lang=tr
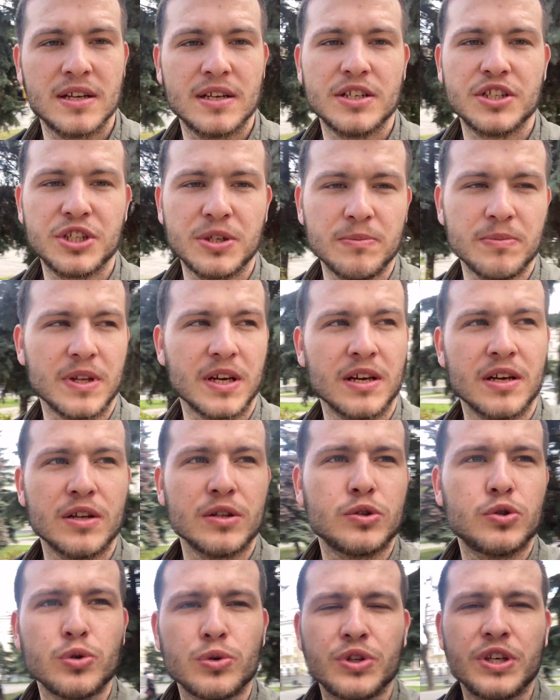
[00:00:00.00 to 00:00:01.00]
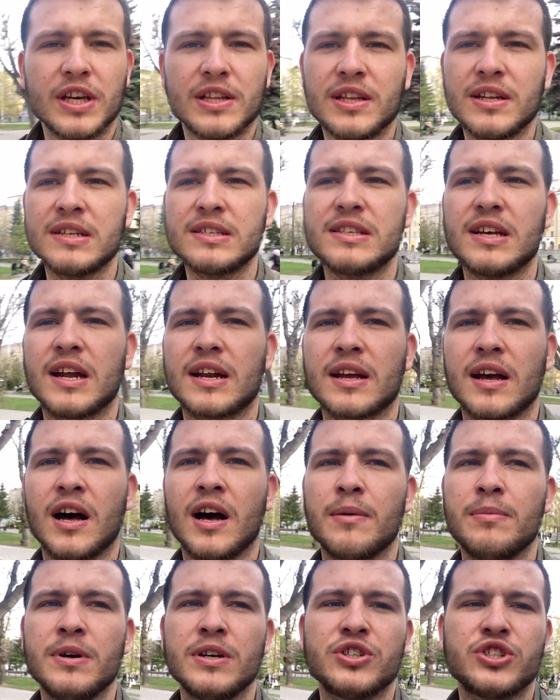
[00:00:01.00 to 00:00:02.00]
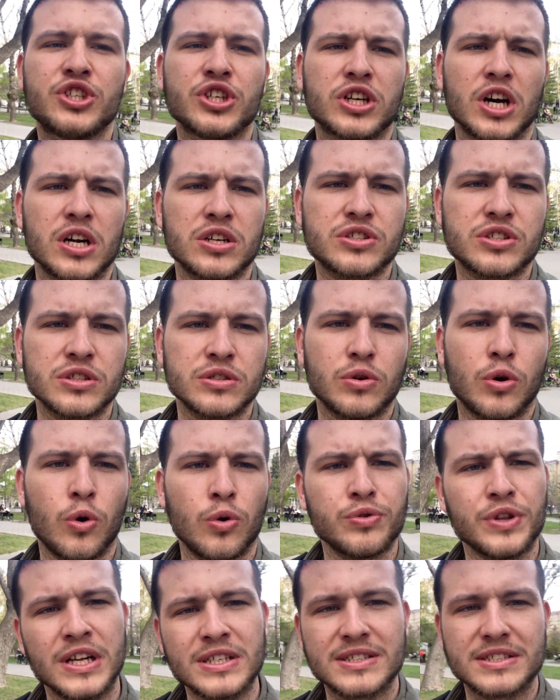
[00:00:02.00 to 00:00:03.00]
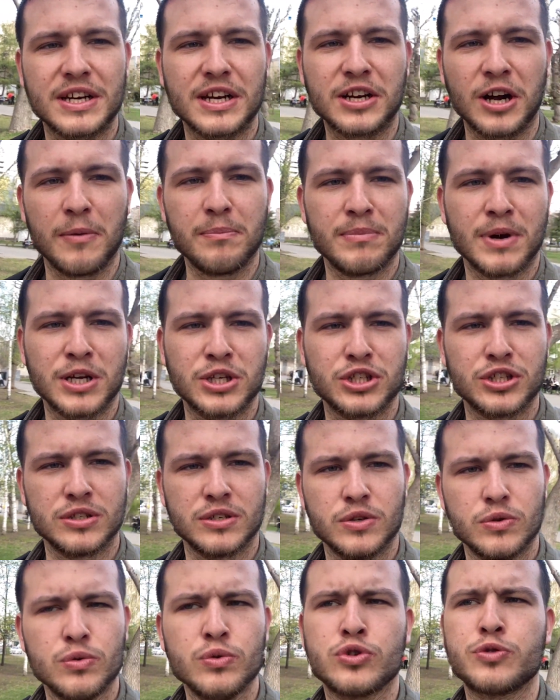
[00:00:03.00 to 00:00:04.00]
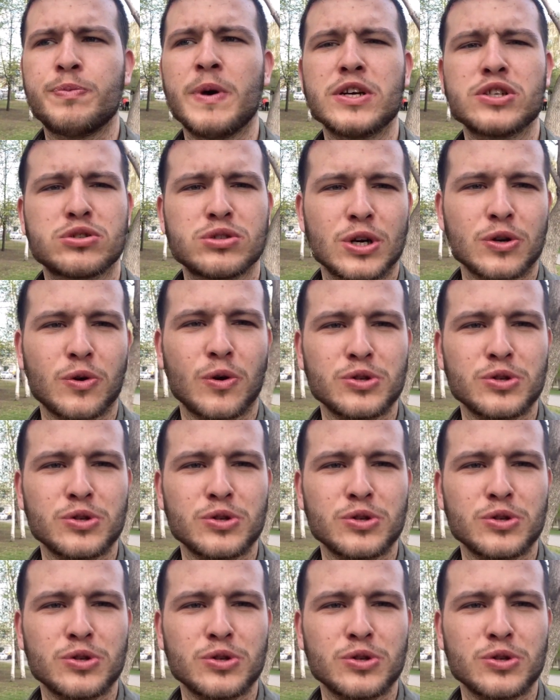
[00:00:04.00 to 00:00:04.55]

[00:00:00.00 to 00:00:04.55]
Şimdi Türkiye'de nasıl abi? Çıkarsın önden sıra kapmak için 3-5 durak